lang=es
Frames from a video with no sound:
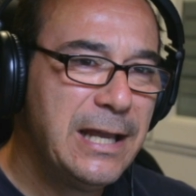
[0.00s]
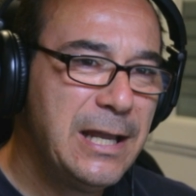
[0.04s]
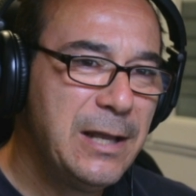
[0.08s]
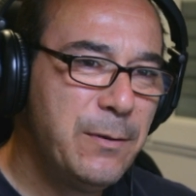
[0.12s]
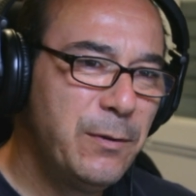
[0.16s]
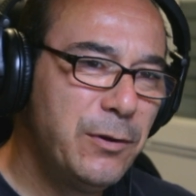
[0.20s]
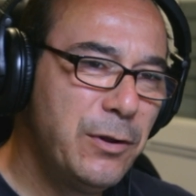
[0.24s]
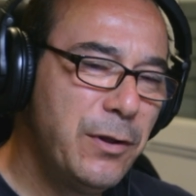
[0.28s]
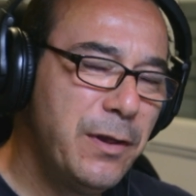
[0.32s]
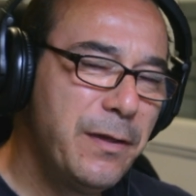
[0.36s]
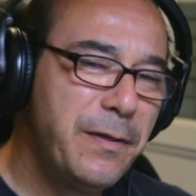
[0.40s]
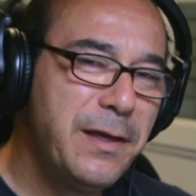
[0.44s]

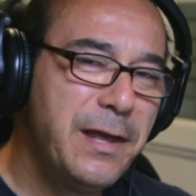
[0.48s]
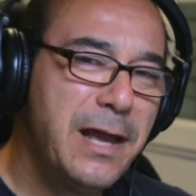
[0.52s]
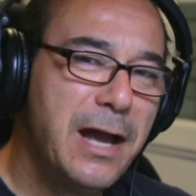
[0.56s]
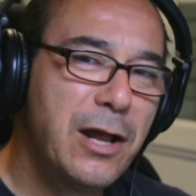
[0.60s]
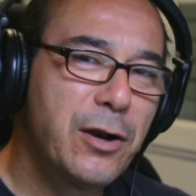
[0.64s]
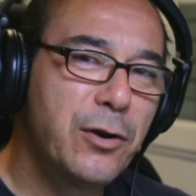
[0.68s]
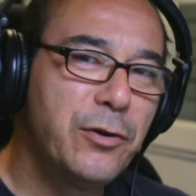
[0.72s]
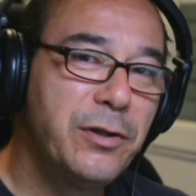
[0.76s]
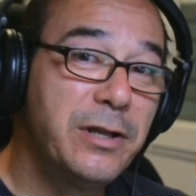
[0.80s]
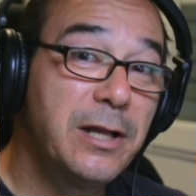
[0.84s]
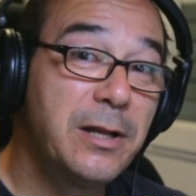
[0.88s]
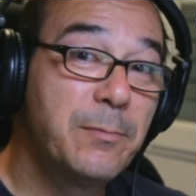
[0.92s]
Y bueno,
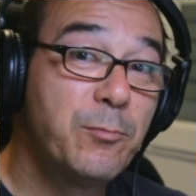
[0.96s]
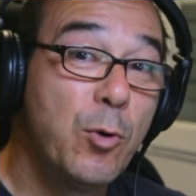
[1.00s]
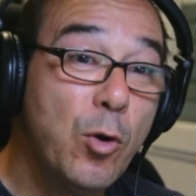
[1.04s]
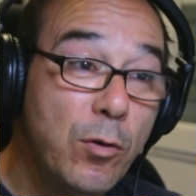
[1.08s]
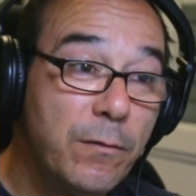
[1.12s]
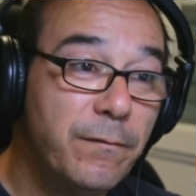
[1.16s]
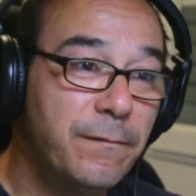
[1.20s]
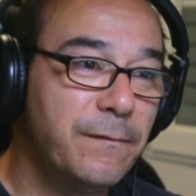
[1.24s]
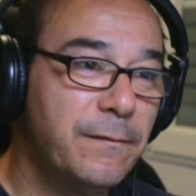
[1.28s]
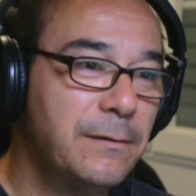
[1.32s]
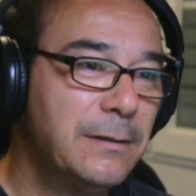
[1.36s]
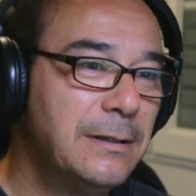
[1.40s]
decía Roger
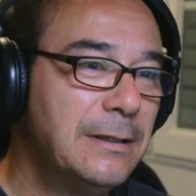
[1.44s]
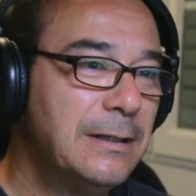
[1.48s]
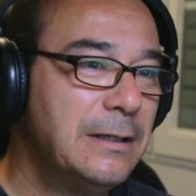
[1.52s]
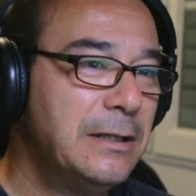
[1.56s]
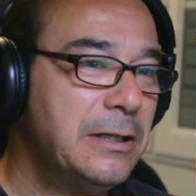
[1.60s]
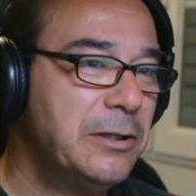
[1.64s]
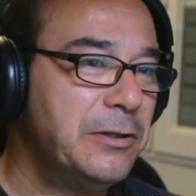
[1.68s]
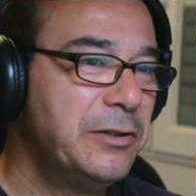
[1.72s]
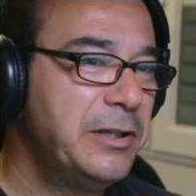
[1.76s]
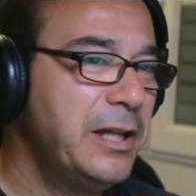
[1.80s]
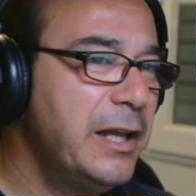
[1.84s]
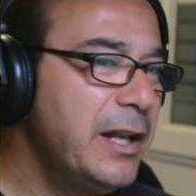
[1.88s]
Wolf,
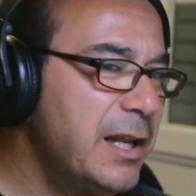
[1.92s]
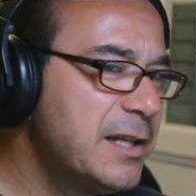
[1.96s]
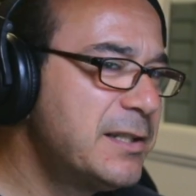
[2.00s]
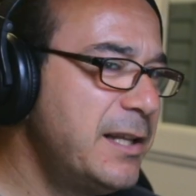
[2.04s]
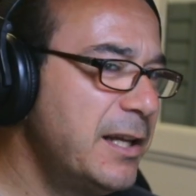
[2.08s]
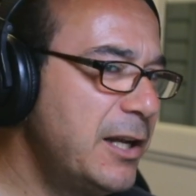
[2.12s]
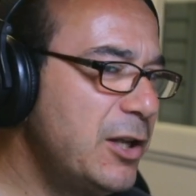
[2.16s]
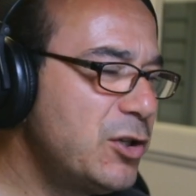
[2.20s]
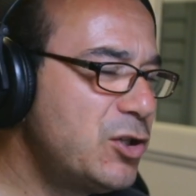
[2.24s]
tienes